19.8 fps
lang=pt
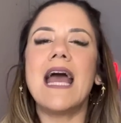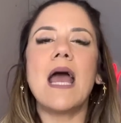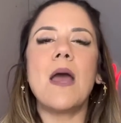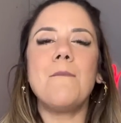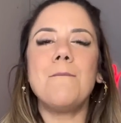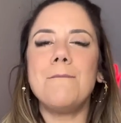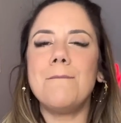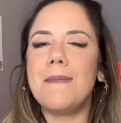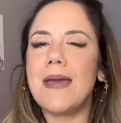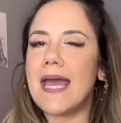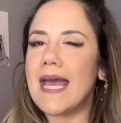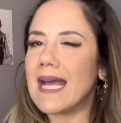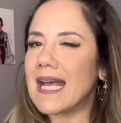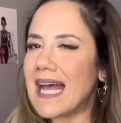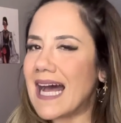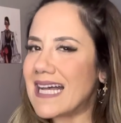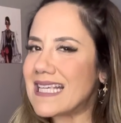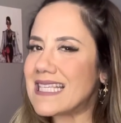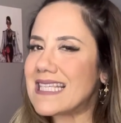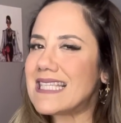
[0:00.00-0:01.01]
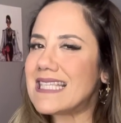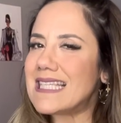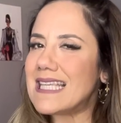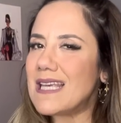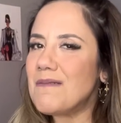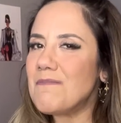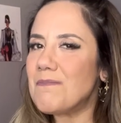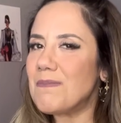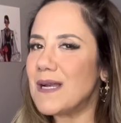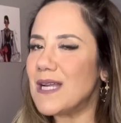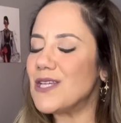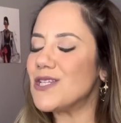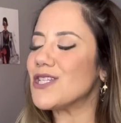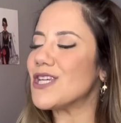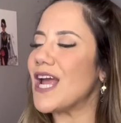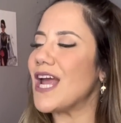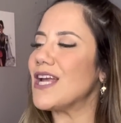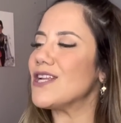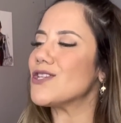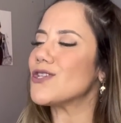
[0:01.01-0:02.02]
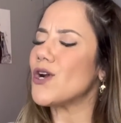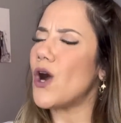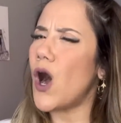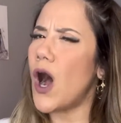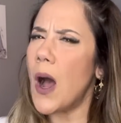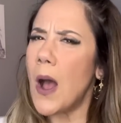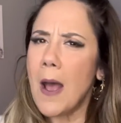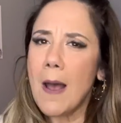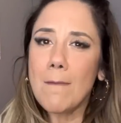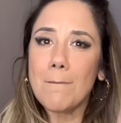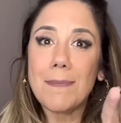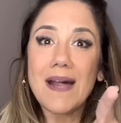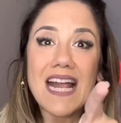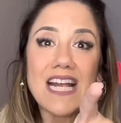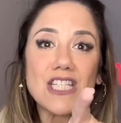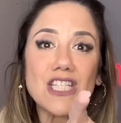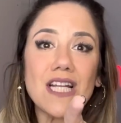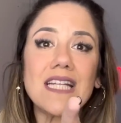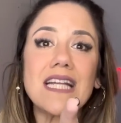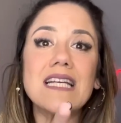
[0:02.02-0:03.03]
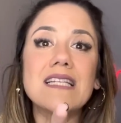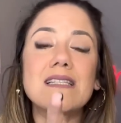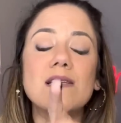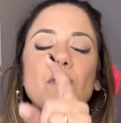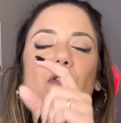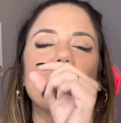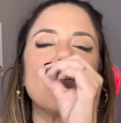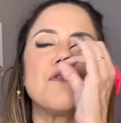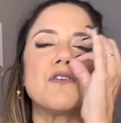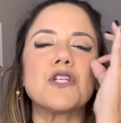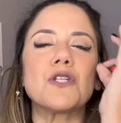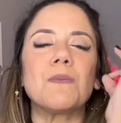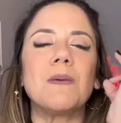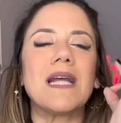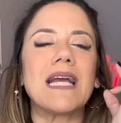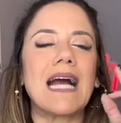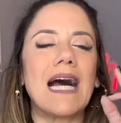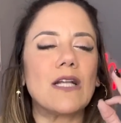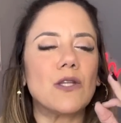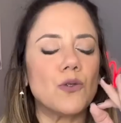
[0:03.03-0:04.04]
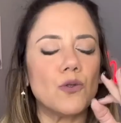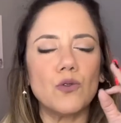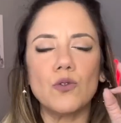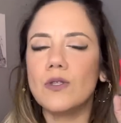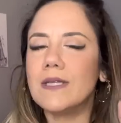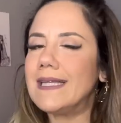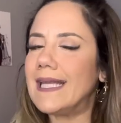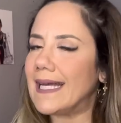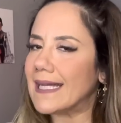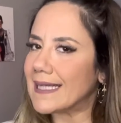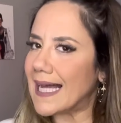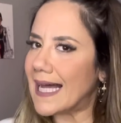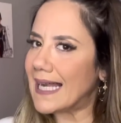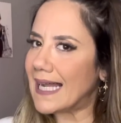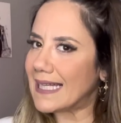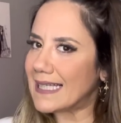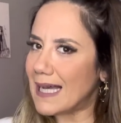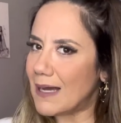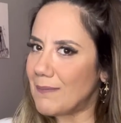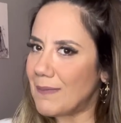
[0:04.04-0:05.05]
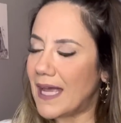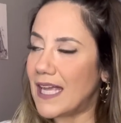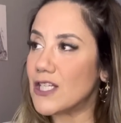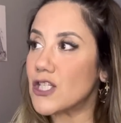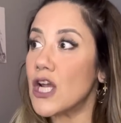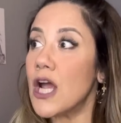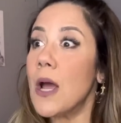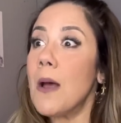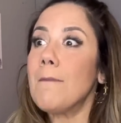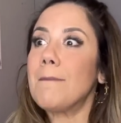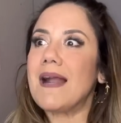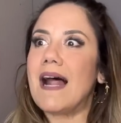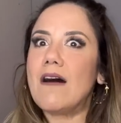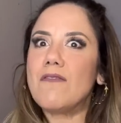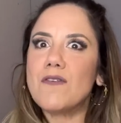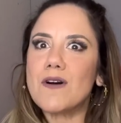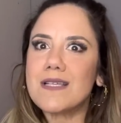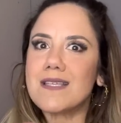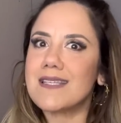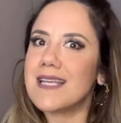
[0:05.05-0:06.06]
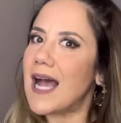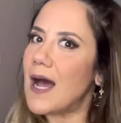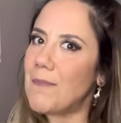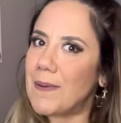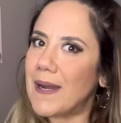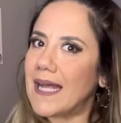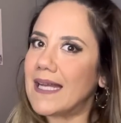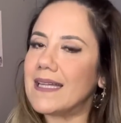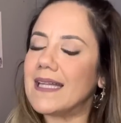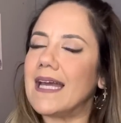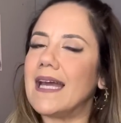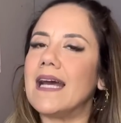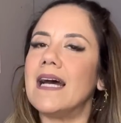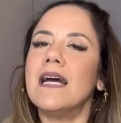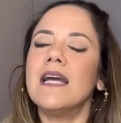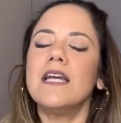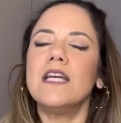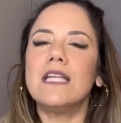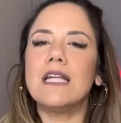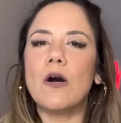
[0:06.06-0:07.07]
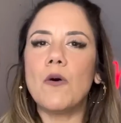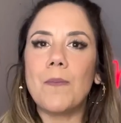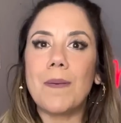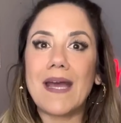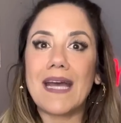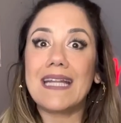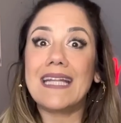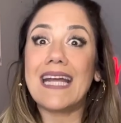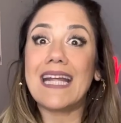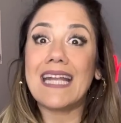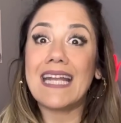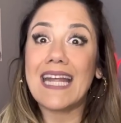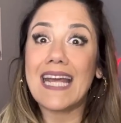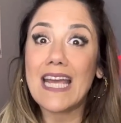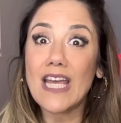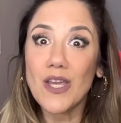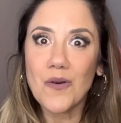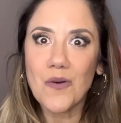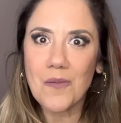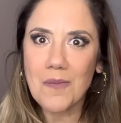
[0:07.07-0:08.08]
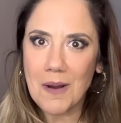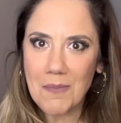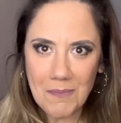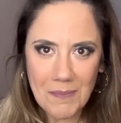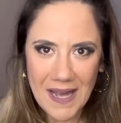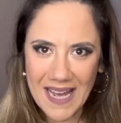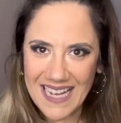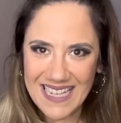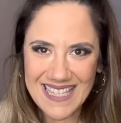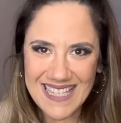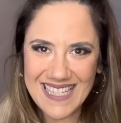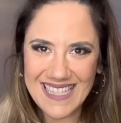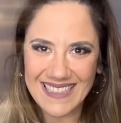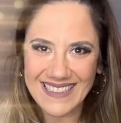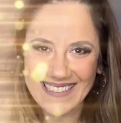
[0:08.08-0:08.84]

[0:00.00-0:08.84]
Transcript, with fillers: É mega simples, gente. Ó, presta atenção que eu vou explicar tudo detalhadamente para você aprender e não perder nenhuma peça.